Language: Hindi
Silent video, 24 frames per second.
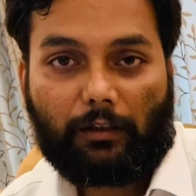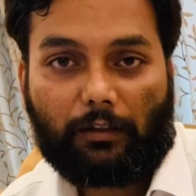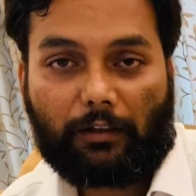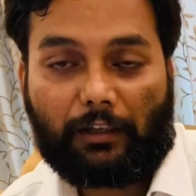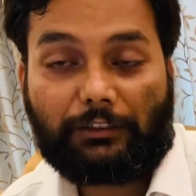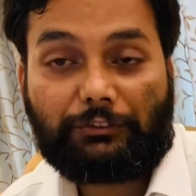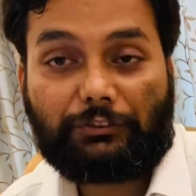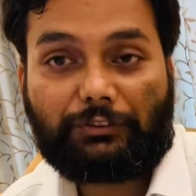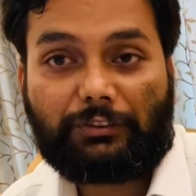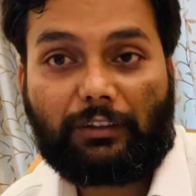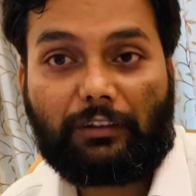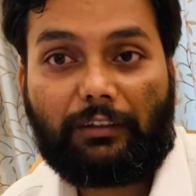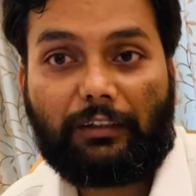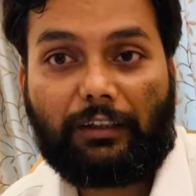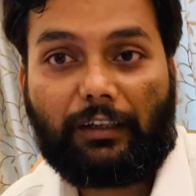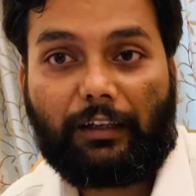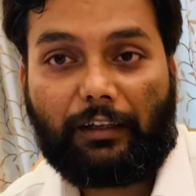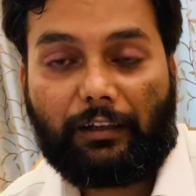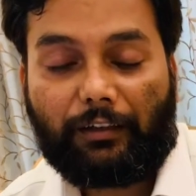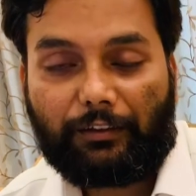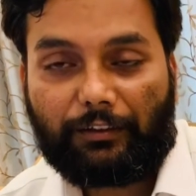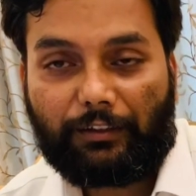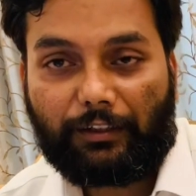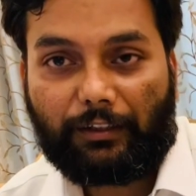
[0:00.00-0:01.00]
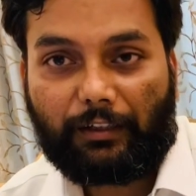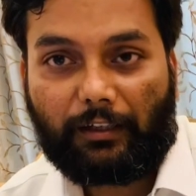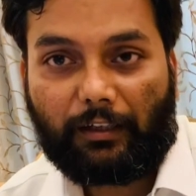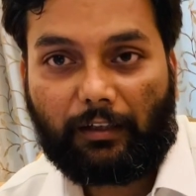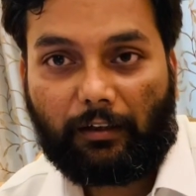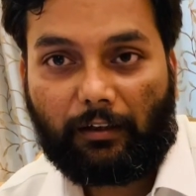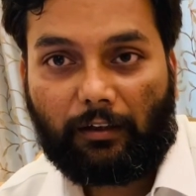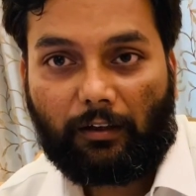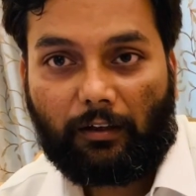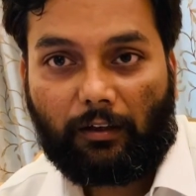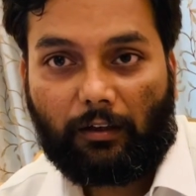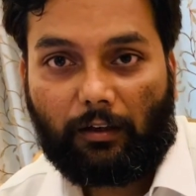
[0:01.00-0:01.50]
कंसर्न है ठीक
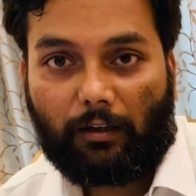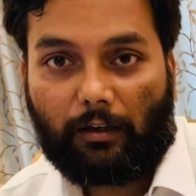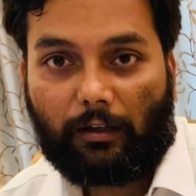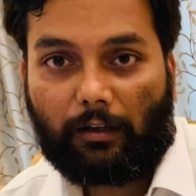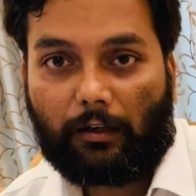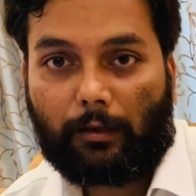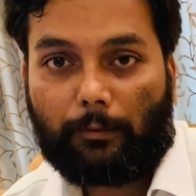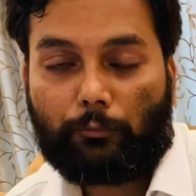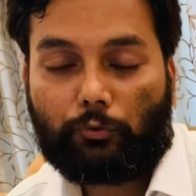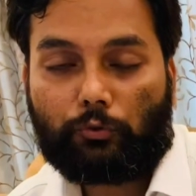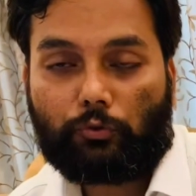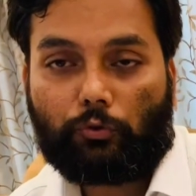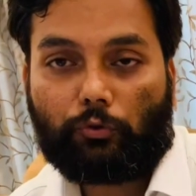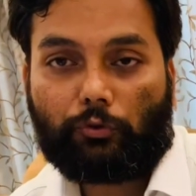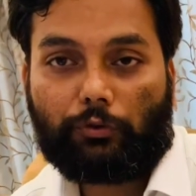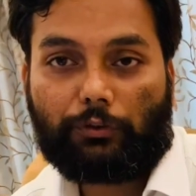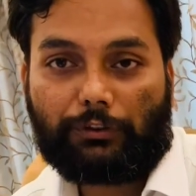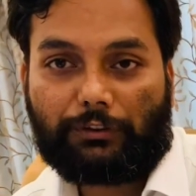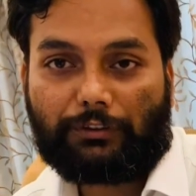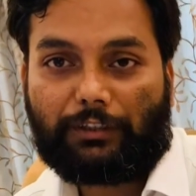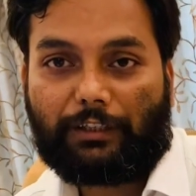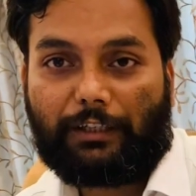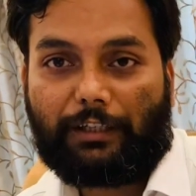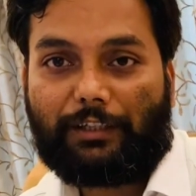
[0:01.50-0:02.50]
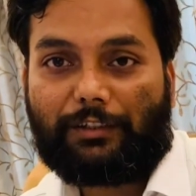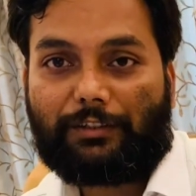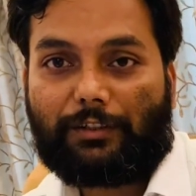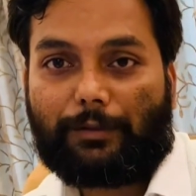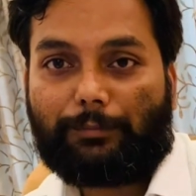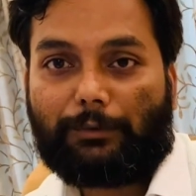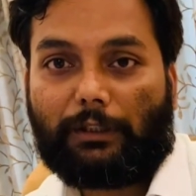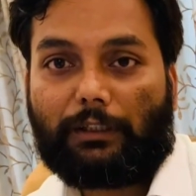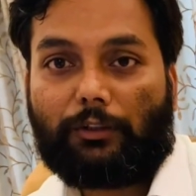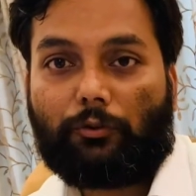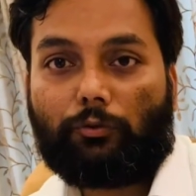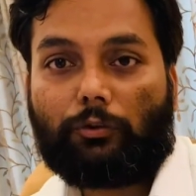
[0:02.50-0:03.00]
है अगर हम उसको इस तरीके से
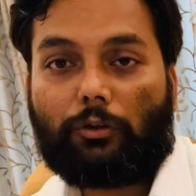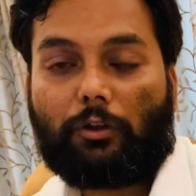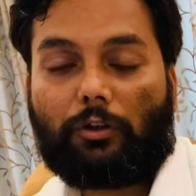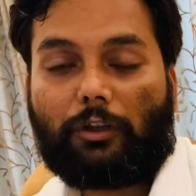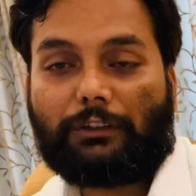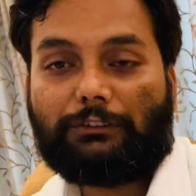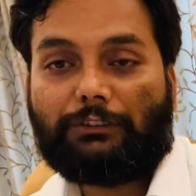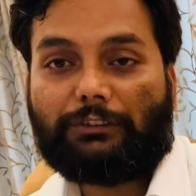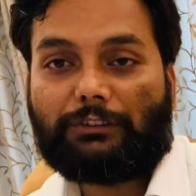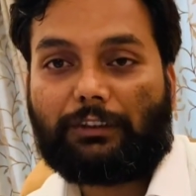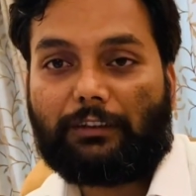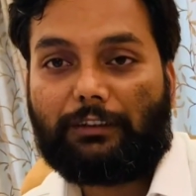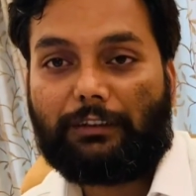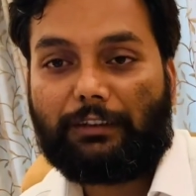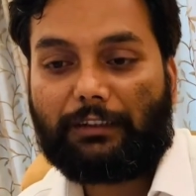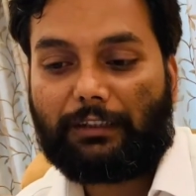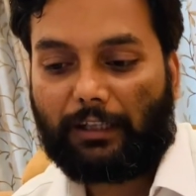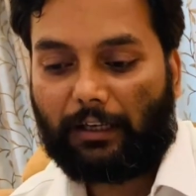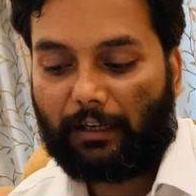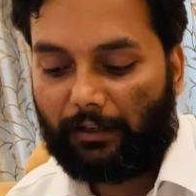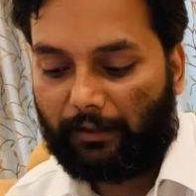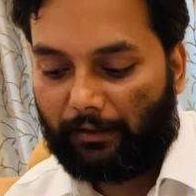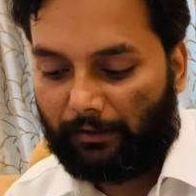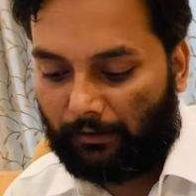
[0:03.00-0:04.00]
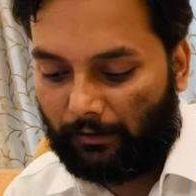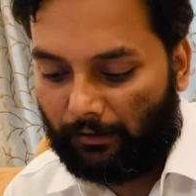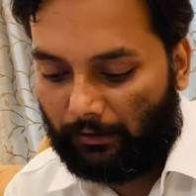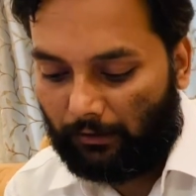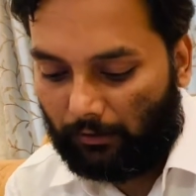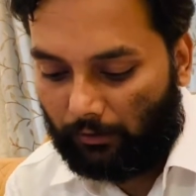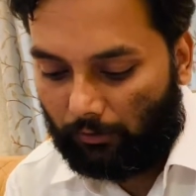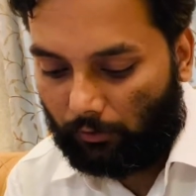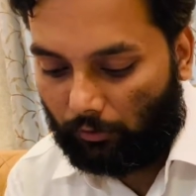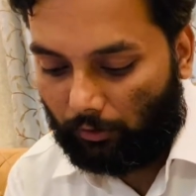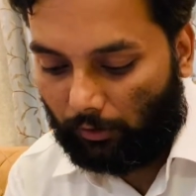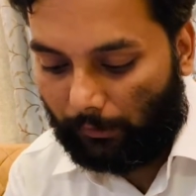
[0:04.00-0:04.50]
समझें कि उनको कंसर्न क्या है
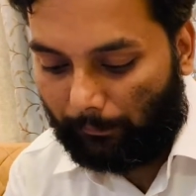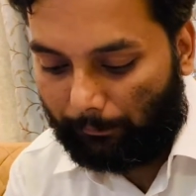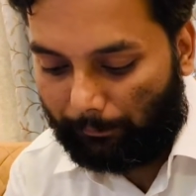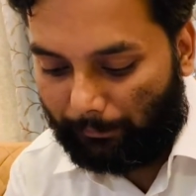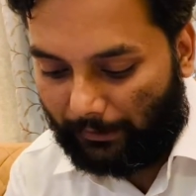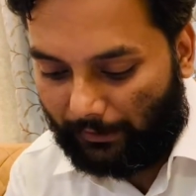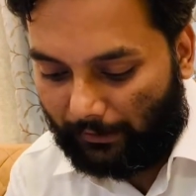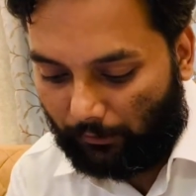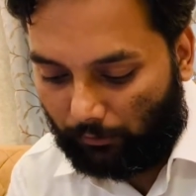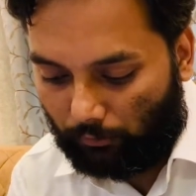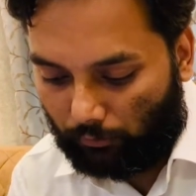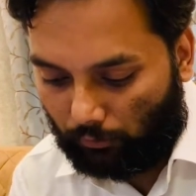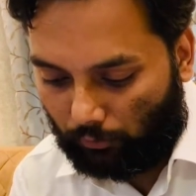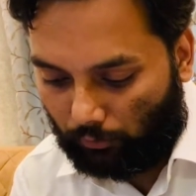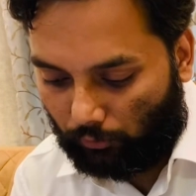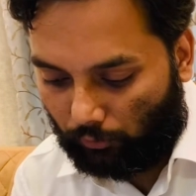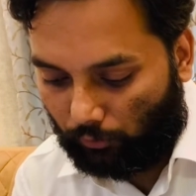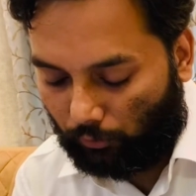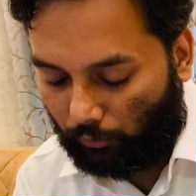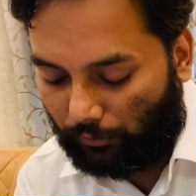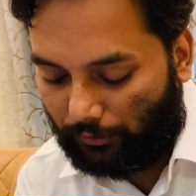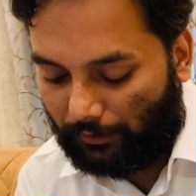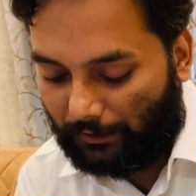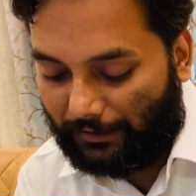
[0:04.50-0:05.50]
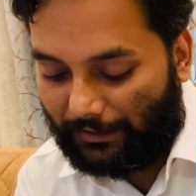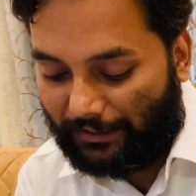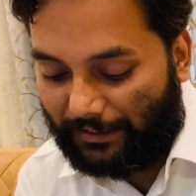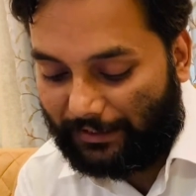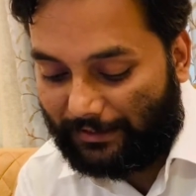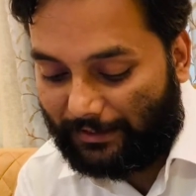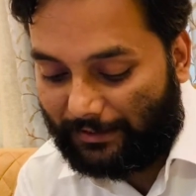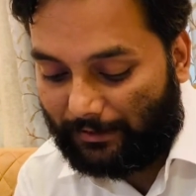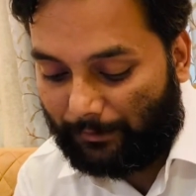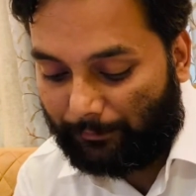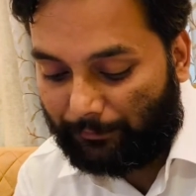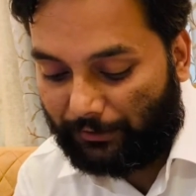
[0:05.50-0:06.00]
तो हम पहले उनको उस तरीके
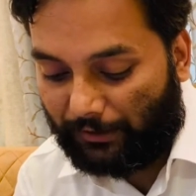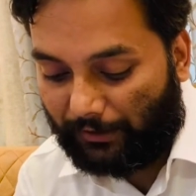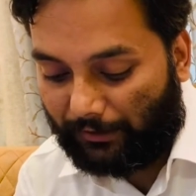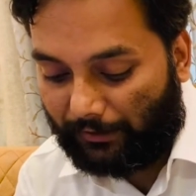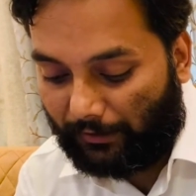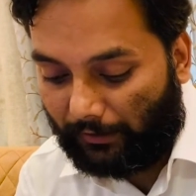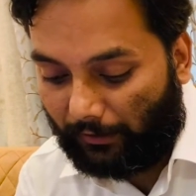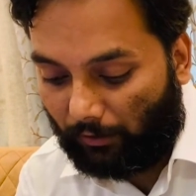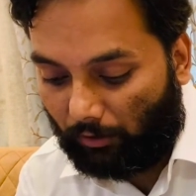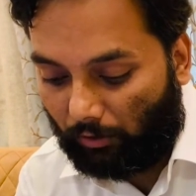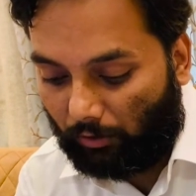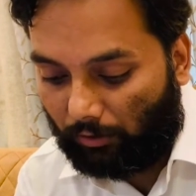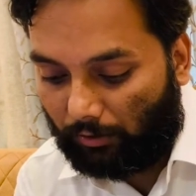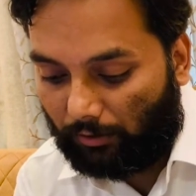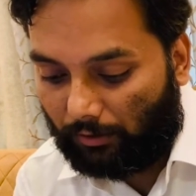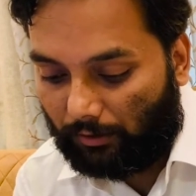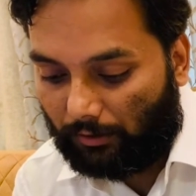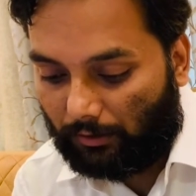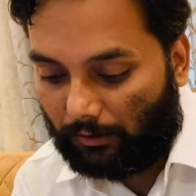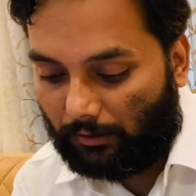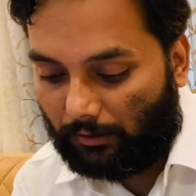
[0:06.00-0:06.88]
से समझेंगे और